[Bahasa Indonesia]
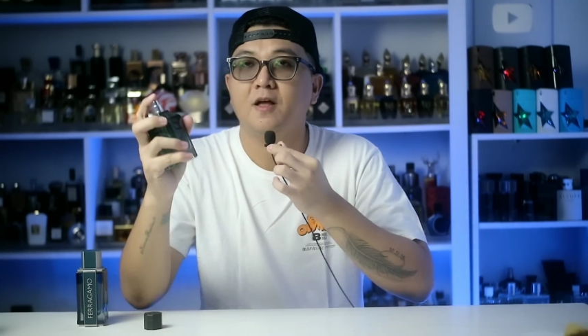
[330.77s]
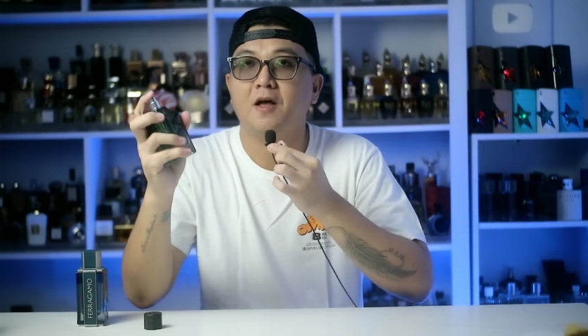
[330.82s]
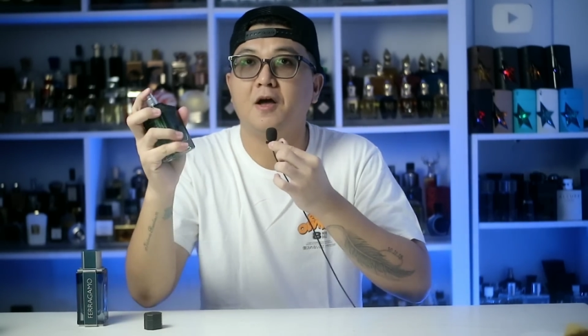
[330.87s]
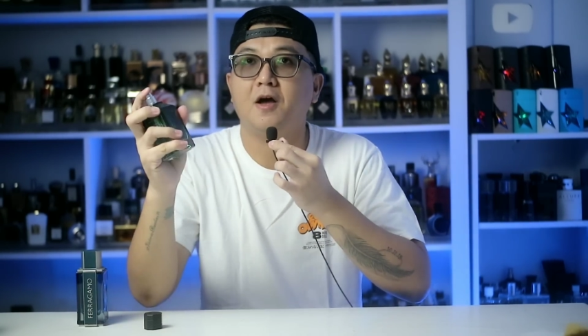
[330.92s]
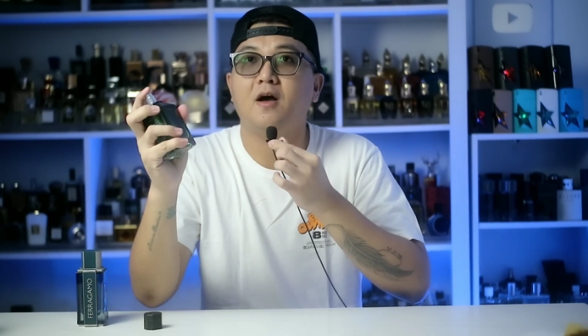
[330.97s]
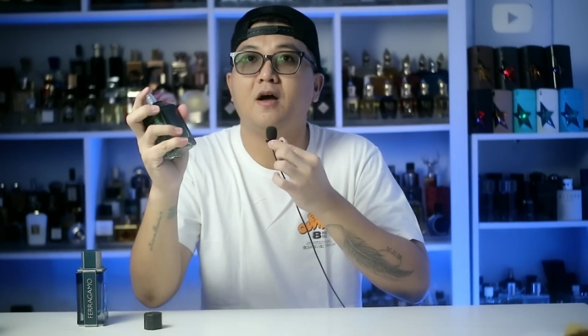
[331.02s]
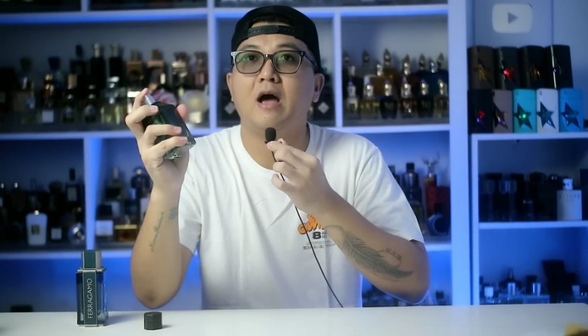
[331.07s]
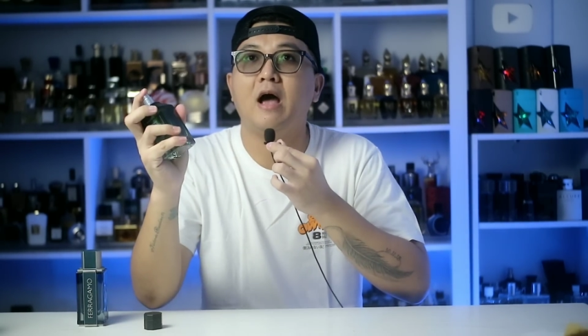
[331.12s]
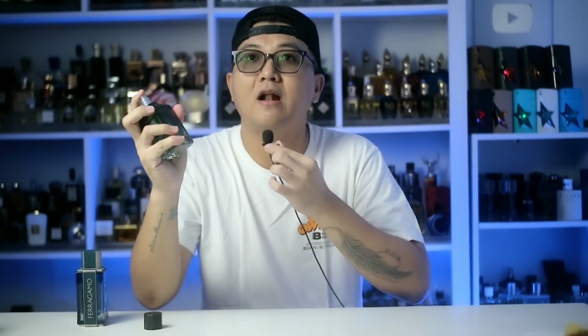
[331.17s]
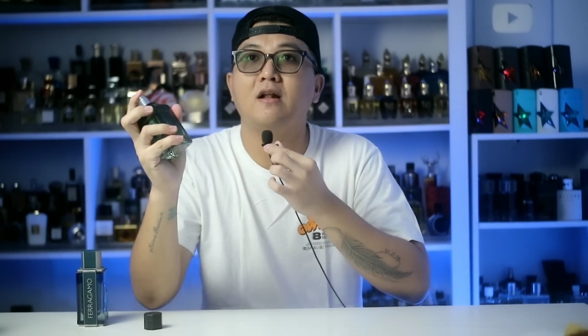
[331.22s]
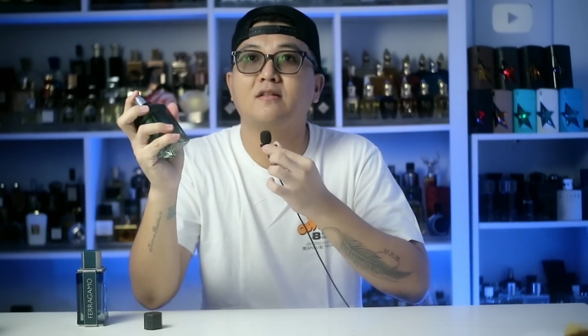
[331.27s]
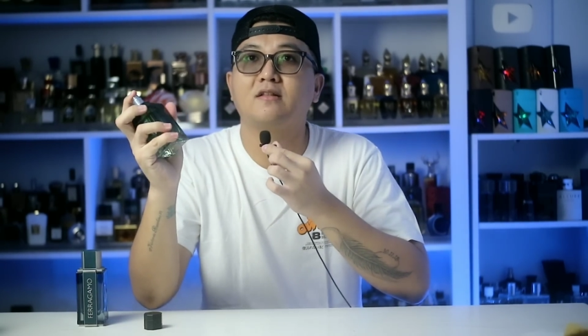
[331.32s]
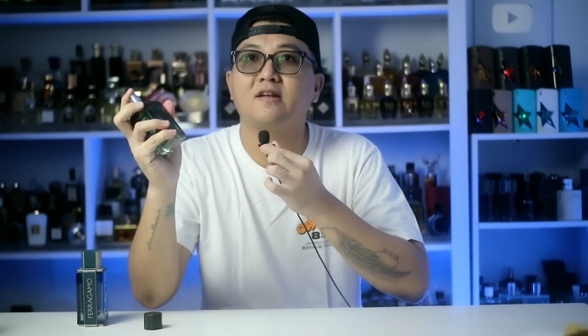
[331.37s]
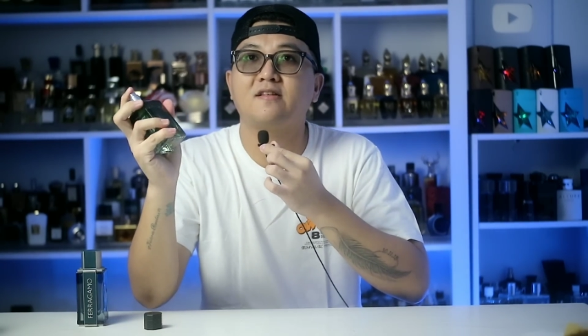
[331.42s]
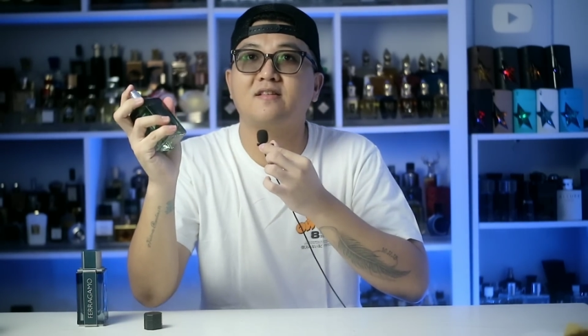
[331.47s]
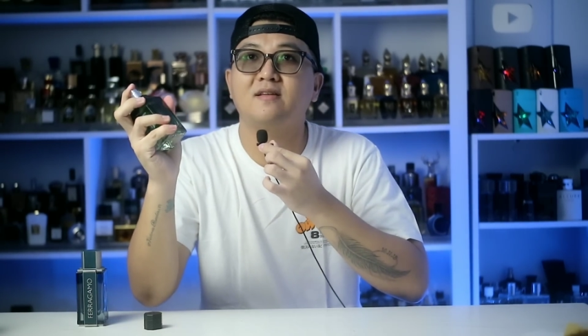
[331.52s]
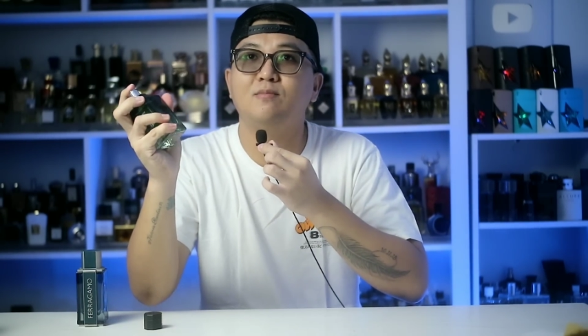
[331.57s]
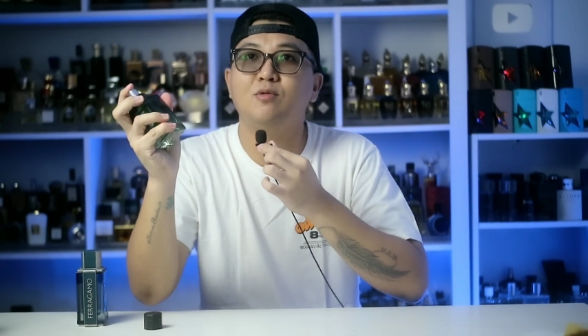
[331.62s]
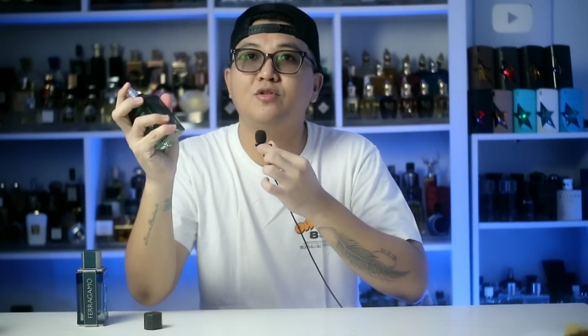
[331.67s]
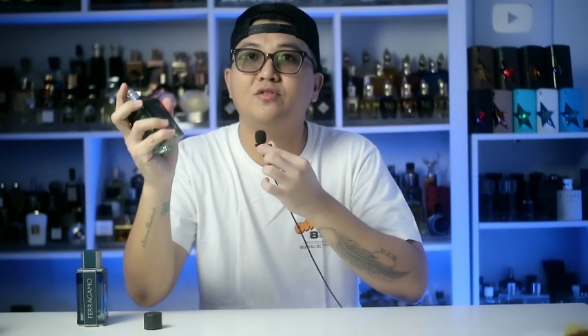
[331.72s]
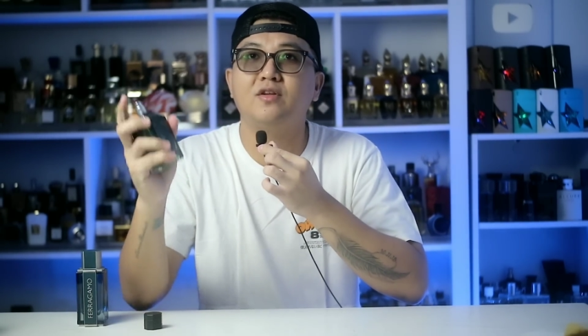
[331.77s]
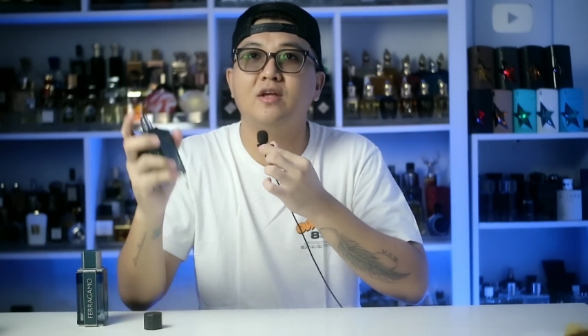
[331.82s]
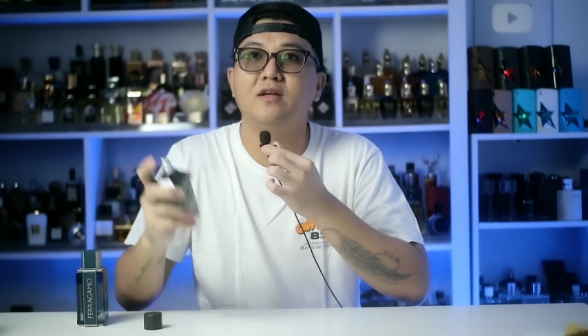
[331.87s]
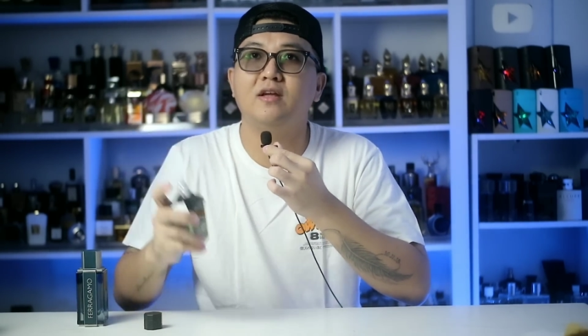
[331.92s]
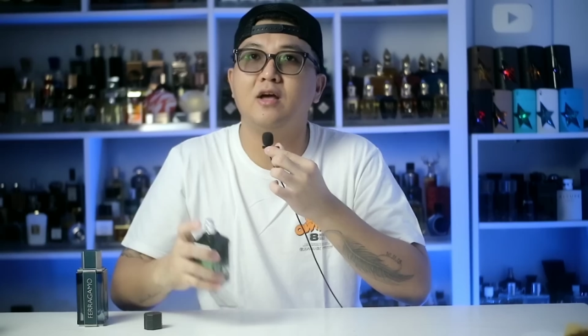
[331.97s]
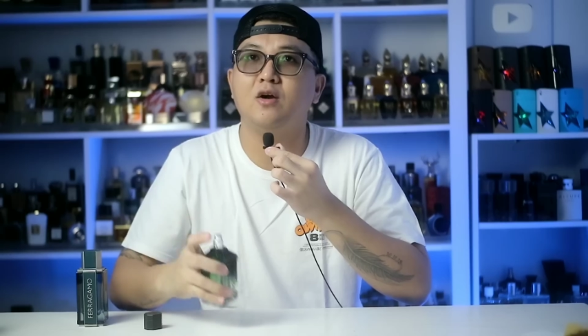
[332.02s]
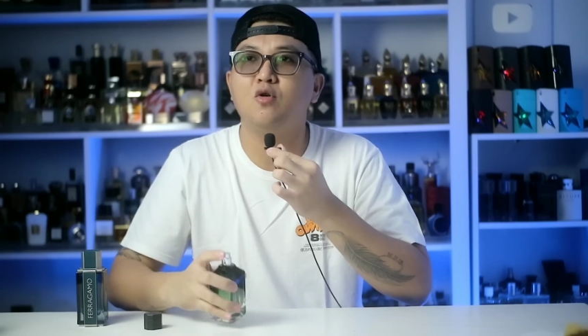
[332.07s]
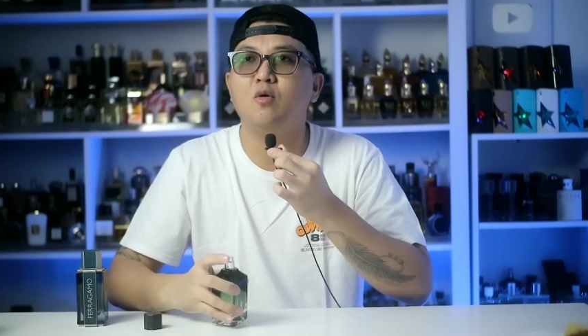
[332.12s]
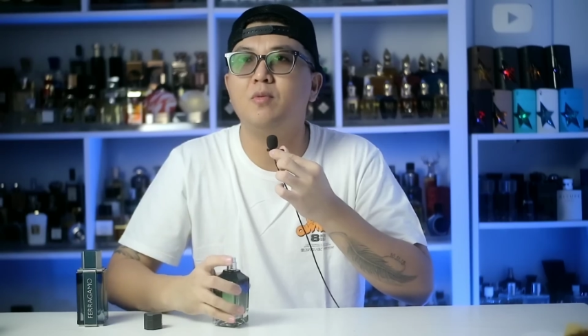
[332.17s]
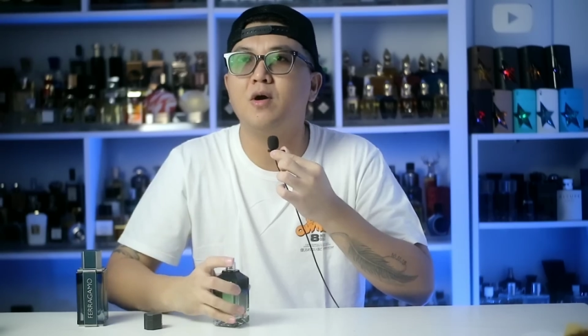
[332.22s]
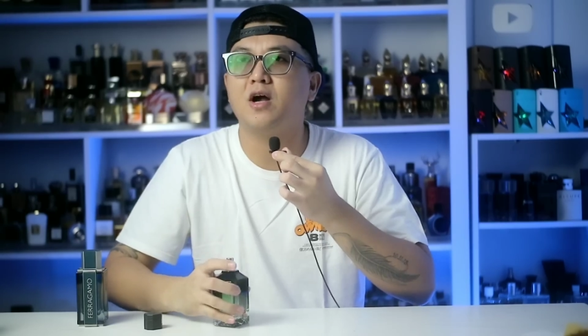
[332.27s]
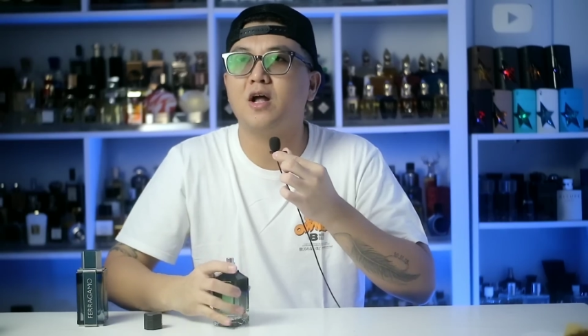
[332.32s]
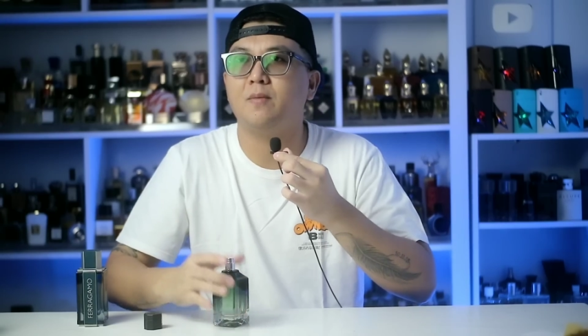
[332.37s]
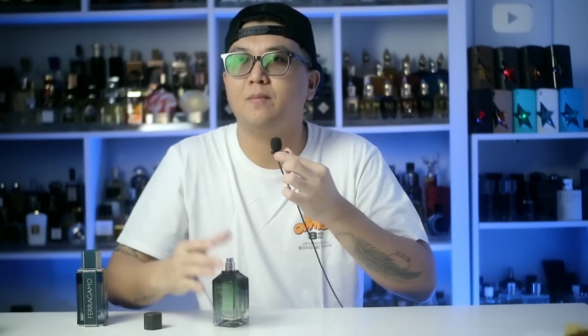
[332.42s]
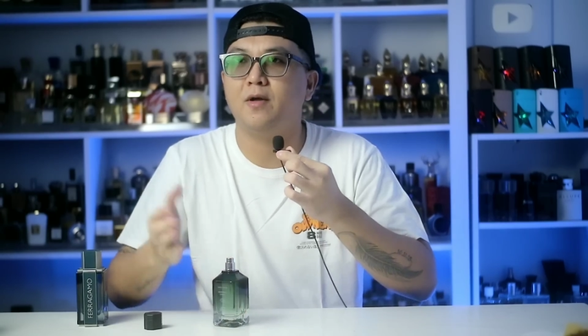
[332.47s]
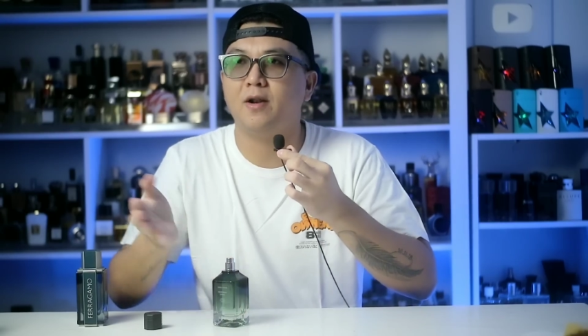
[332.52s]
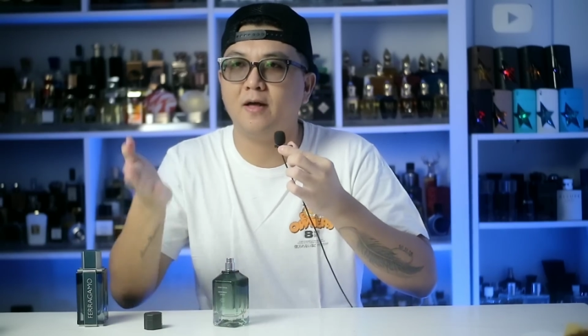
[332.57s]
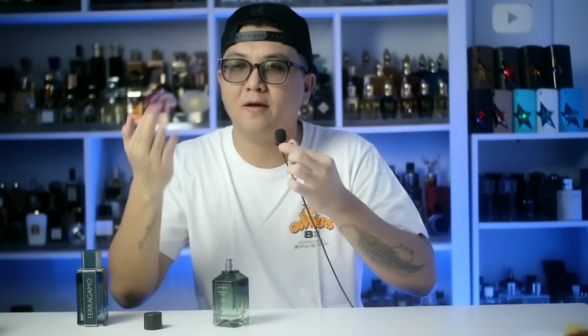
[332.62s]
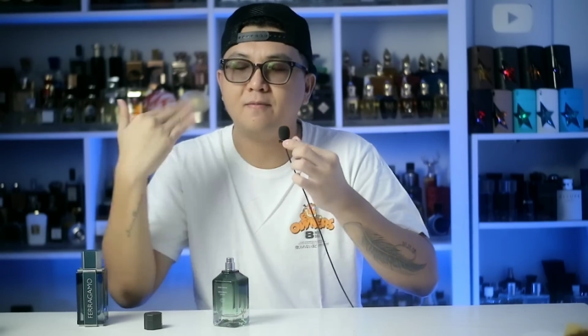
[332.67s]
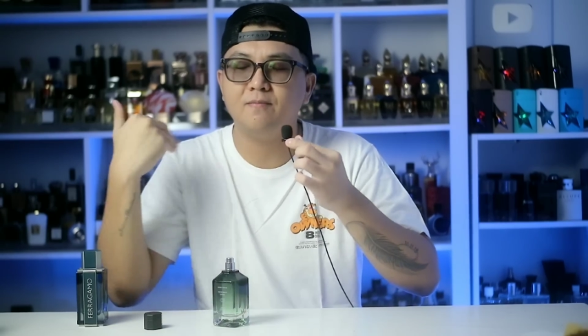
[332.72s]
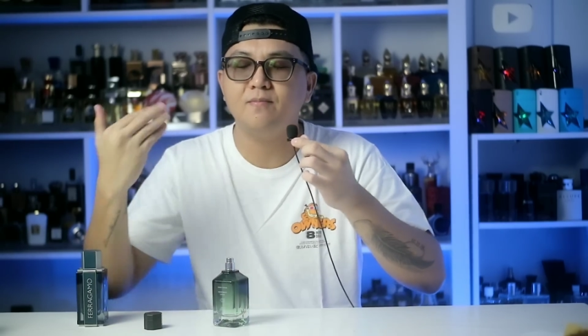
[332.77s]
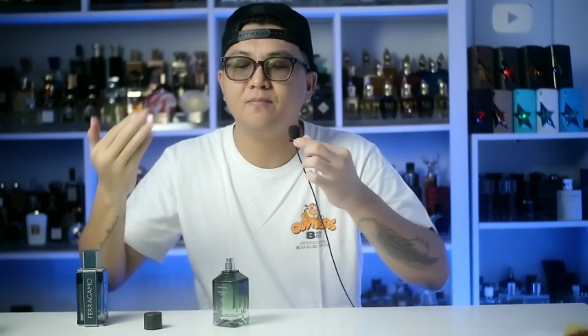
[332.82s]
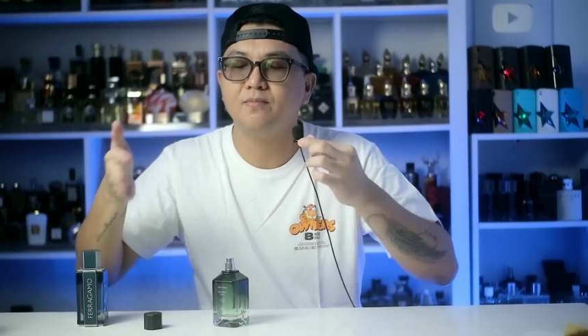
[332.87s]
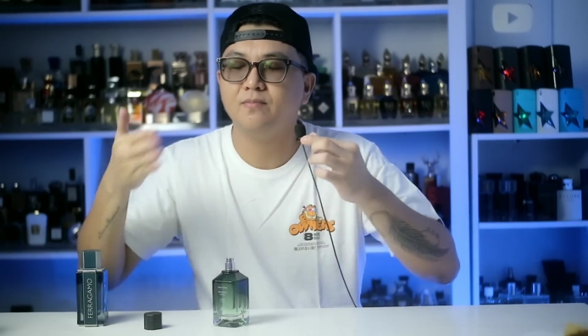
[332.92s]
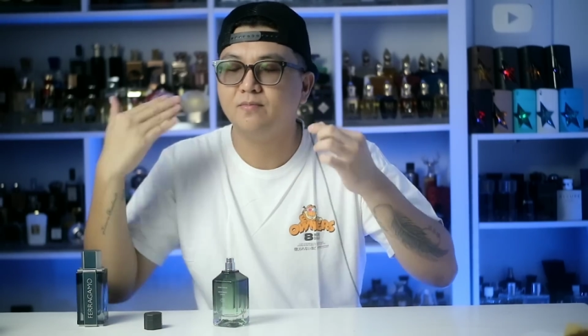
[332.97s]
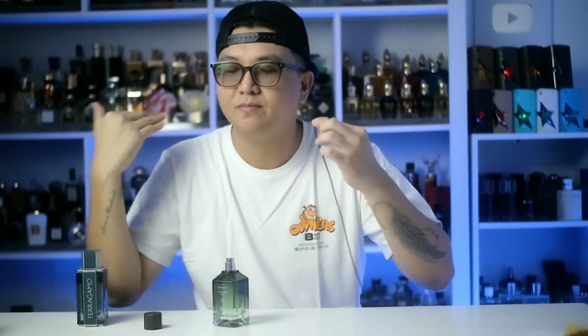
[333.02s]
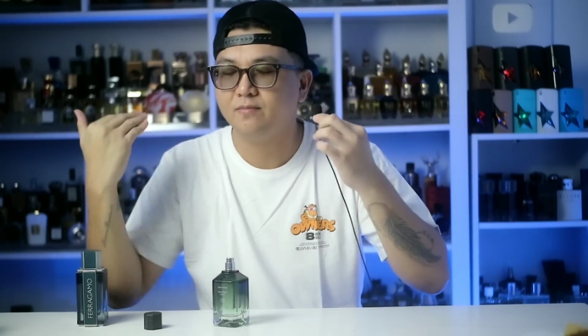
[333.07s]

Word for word: uh, eh, hal tersebut sehingga gue bakal bilang